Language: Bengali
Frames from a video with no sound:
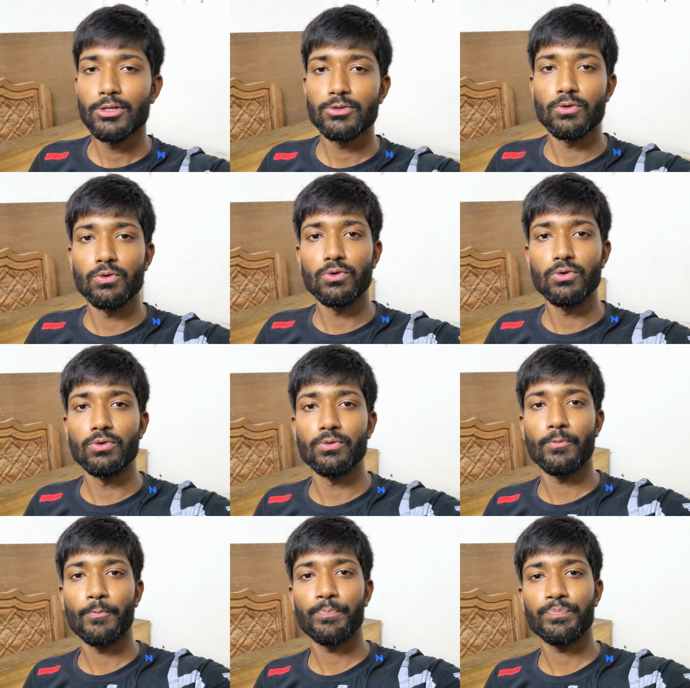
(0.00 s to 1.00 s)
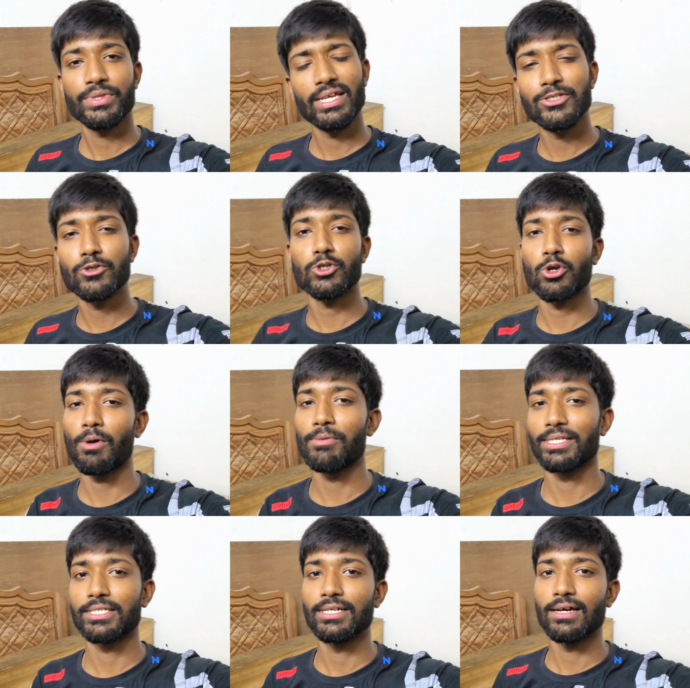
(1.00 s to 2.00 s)
তো এর জন্য সময়
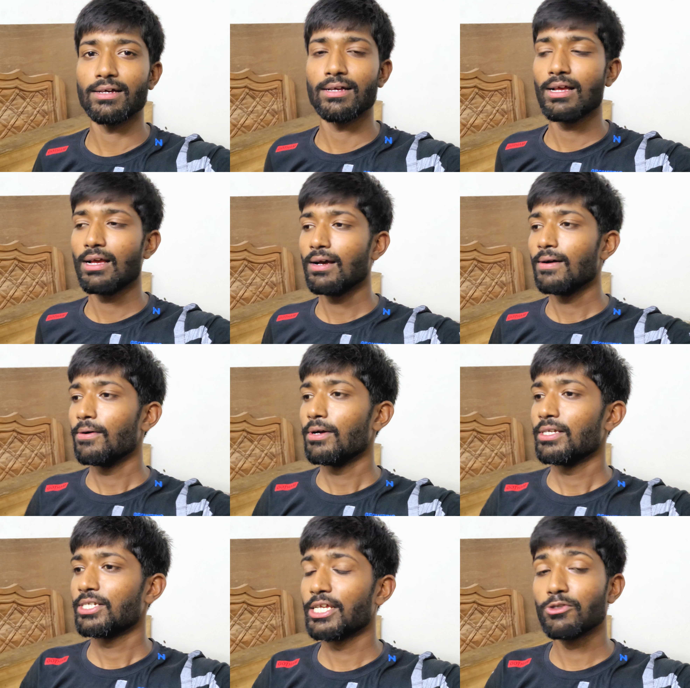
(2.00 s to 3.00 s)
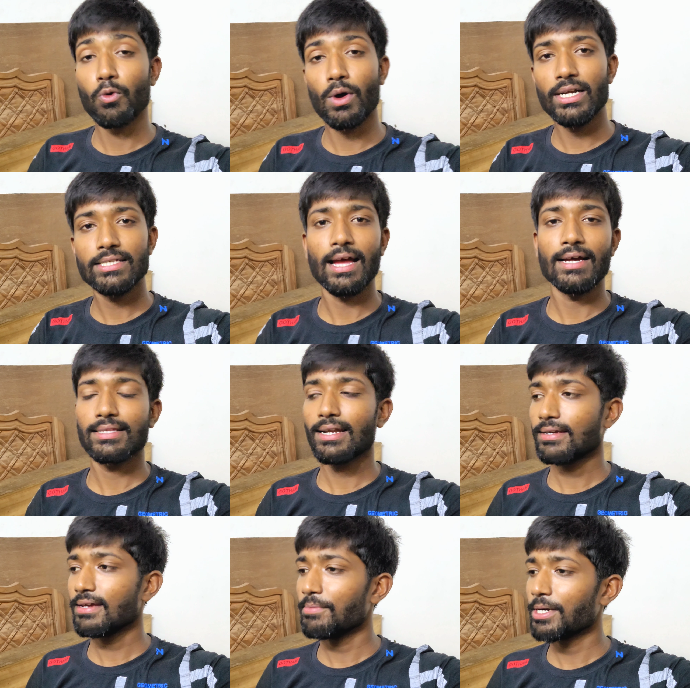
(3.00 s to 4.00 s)
পাচ্ছি না সেই দোকানে থাকতে
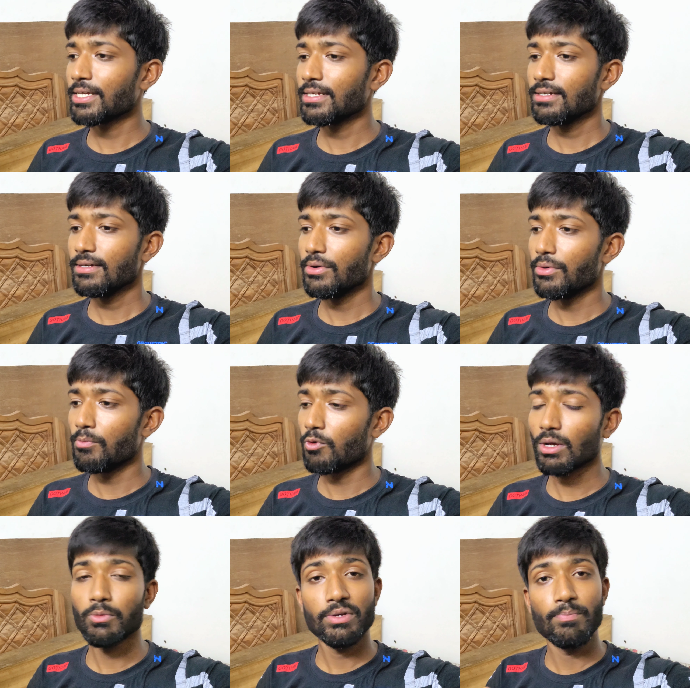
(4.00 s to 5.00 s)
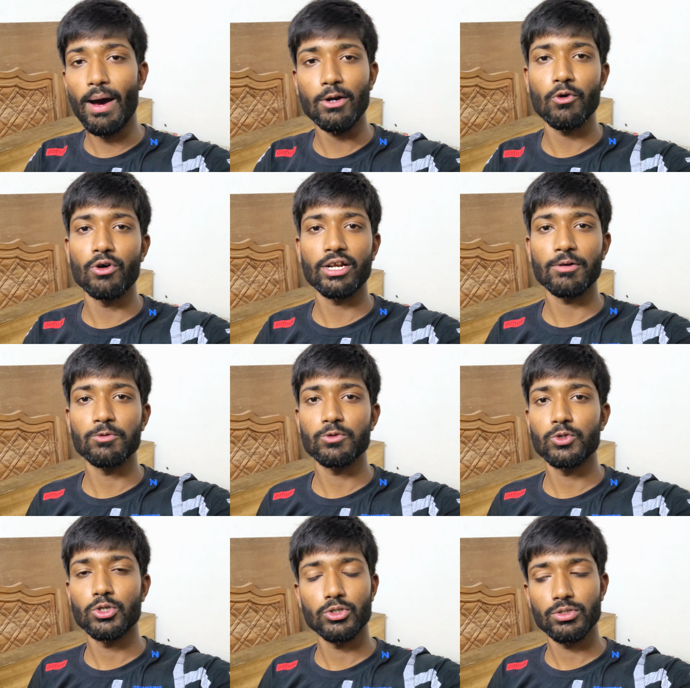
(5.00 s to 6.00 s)
লাগে আমাকে মোটামুটি বারো ঘন্টার
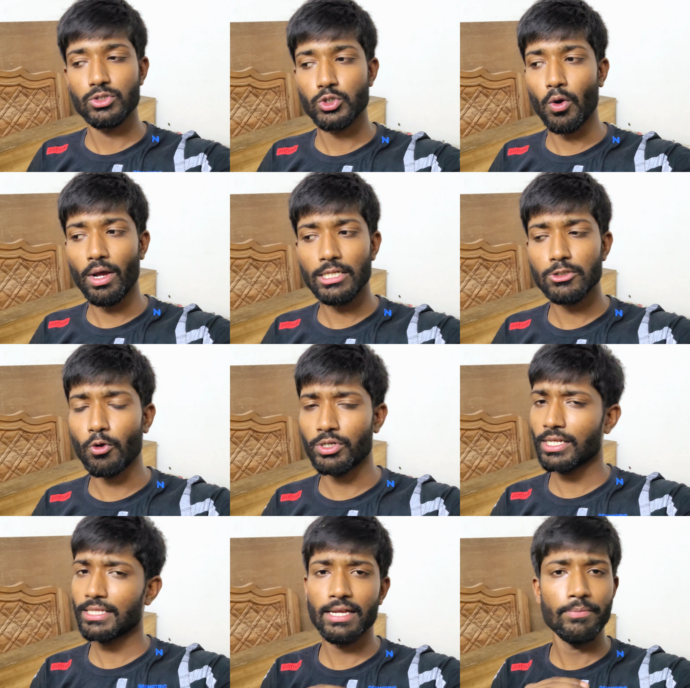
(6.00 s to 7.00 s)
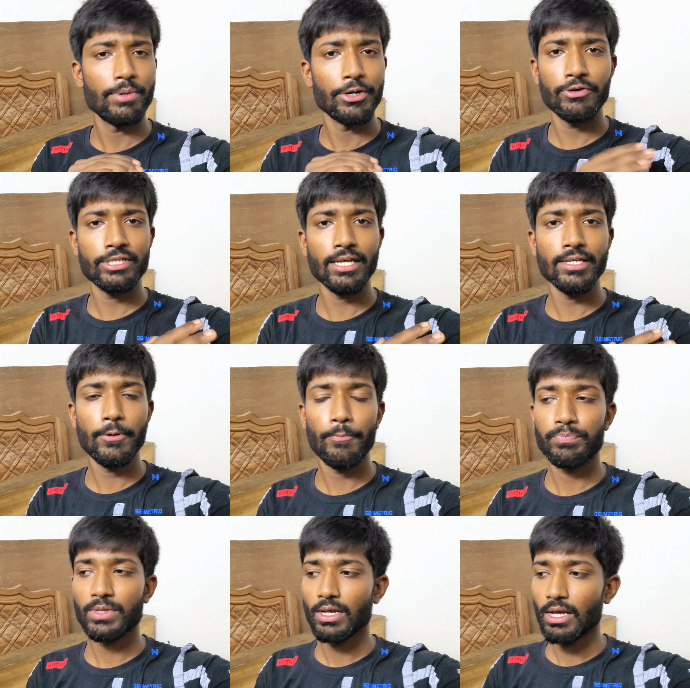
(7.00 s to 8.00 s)
মতন সকাল দশটার দিকে বেরোয় যাই
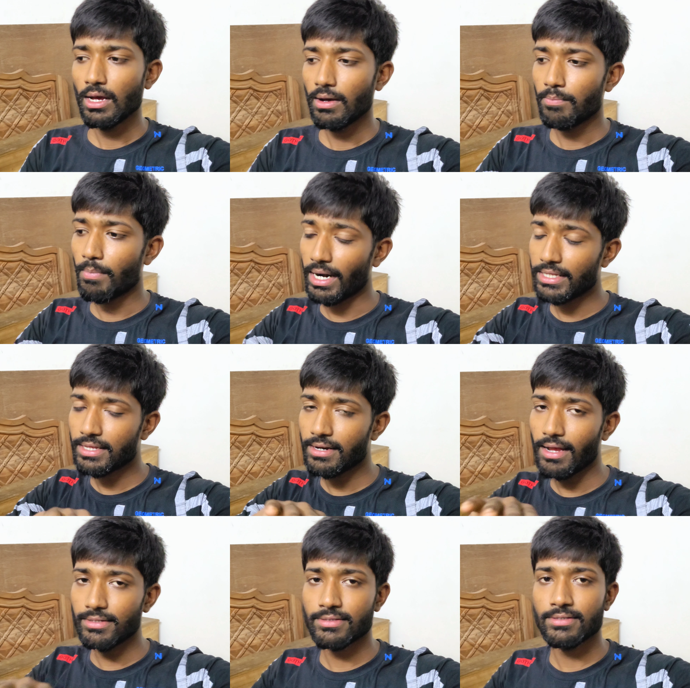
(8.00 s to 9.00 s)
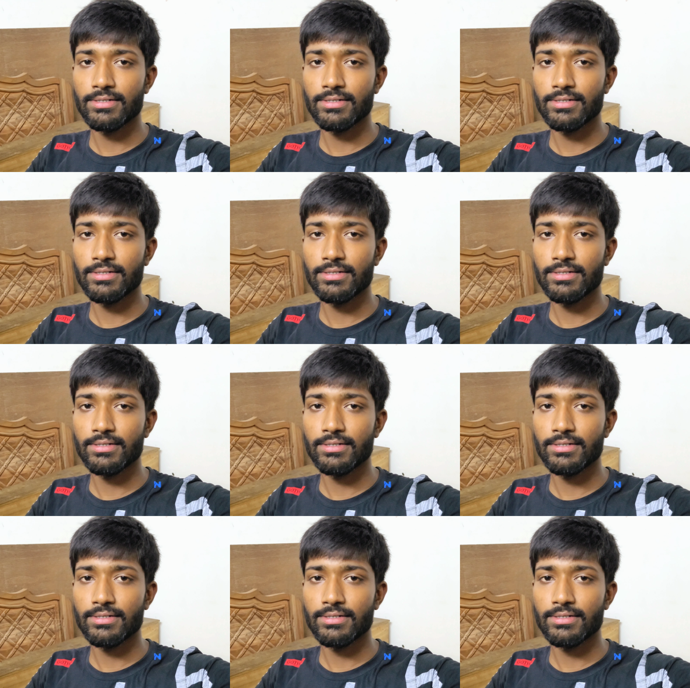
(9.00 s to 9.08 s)
বাড়িতে রাত